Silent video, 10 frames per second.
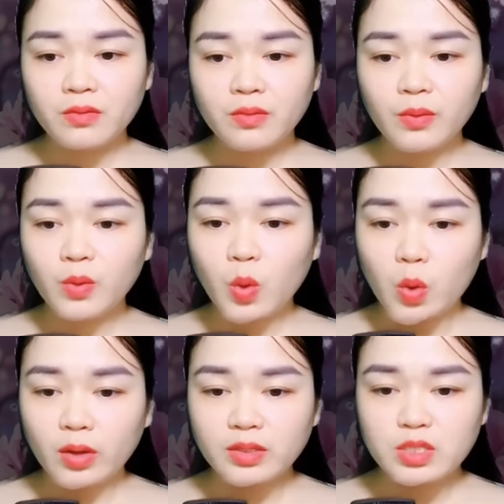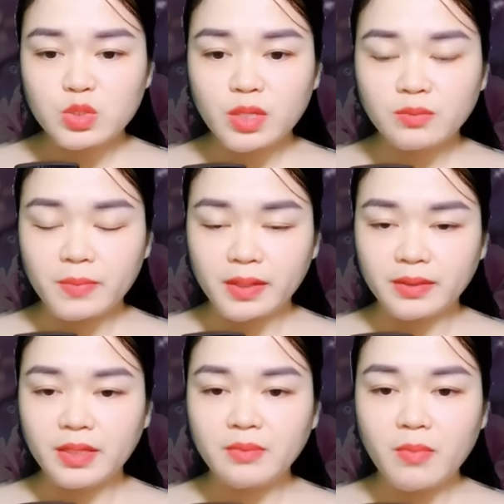Anh đi đến ôm bả vai
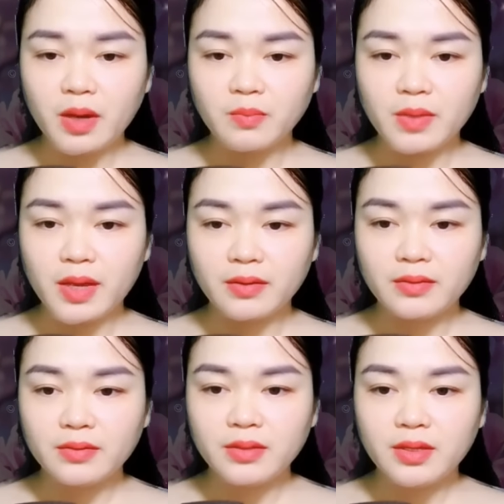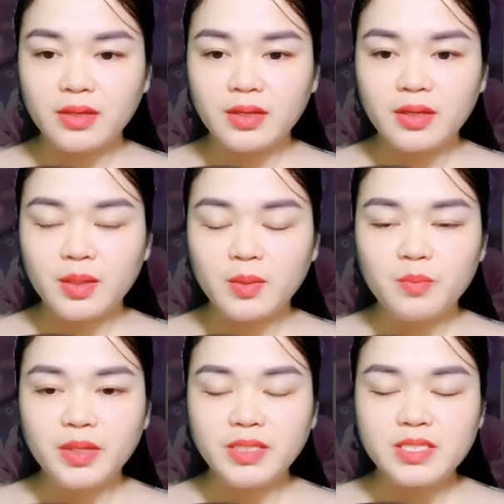cô, mỉm cười yếu ớt.
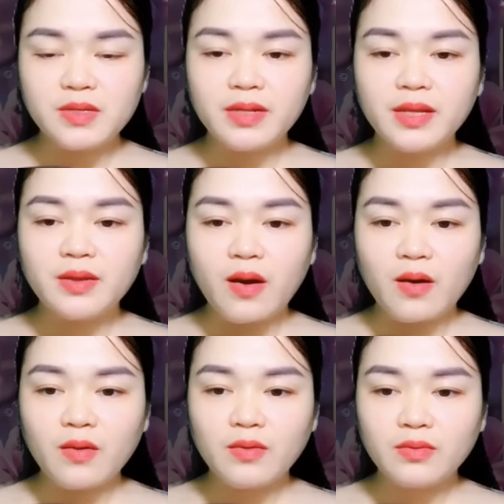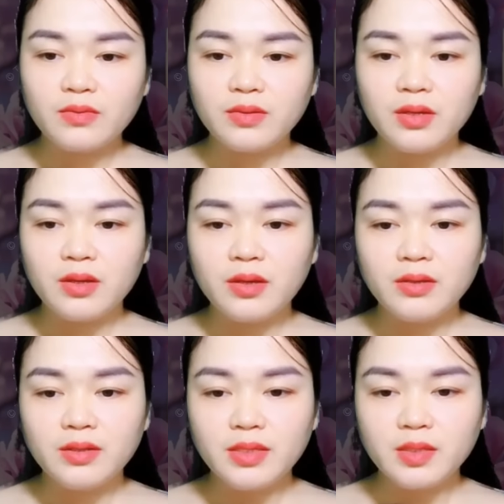Tôi nghe thấy hai người hình như
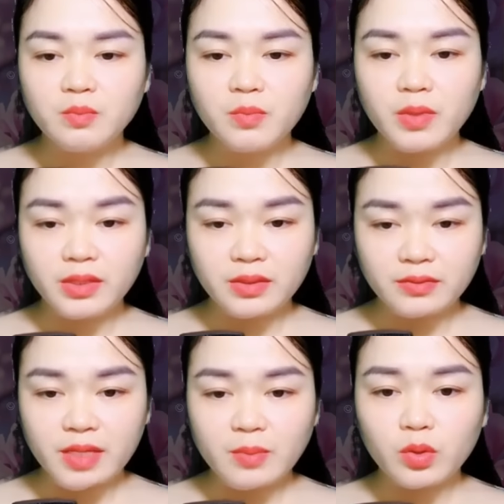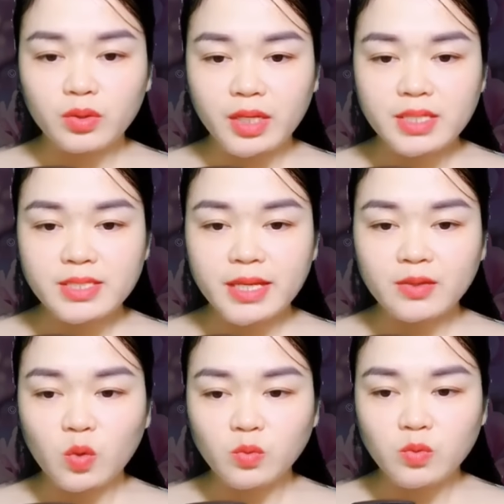đang bàn chuyện đầu tư đúng không?
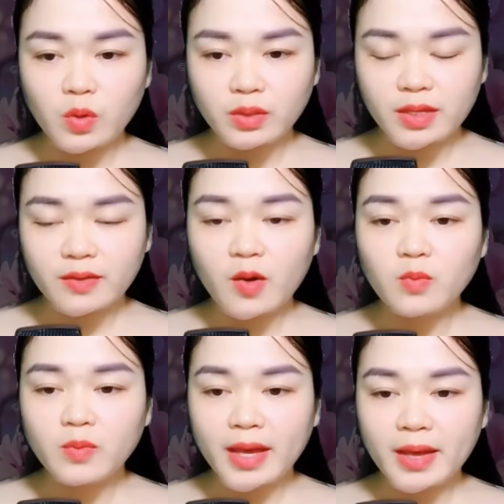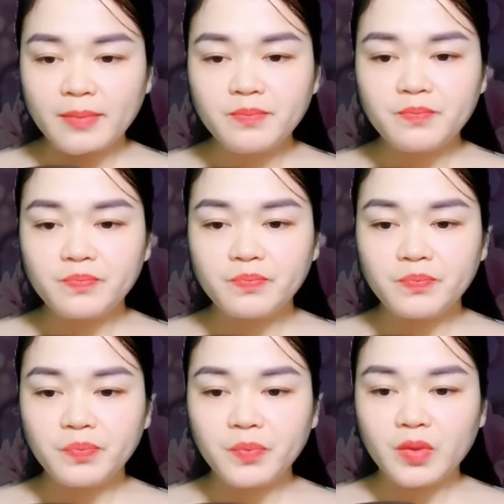Tôi cũng hiểu một chút, cho tôi tham
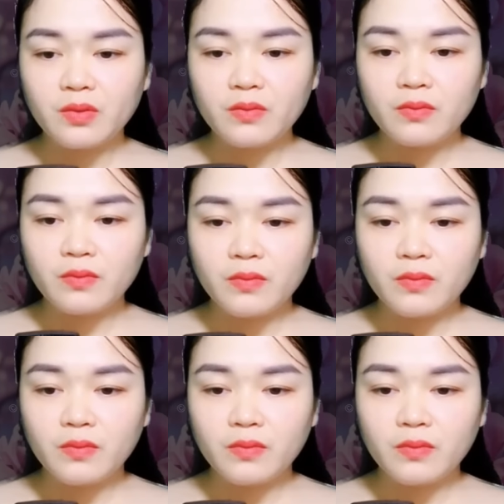gia với nhé.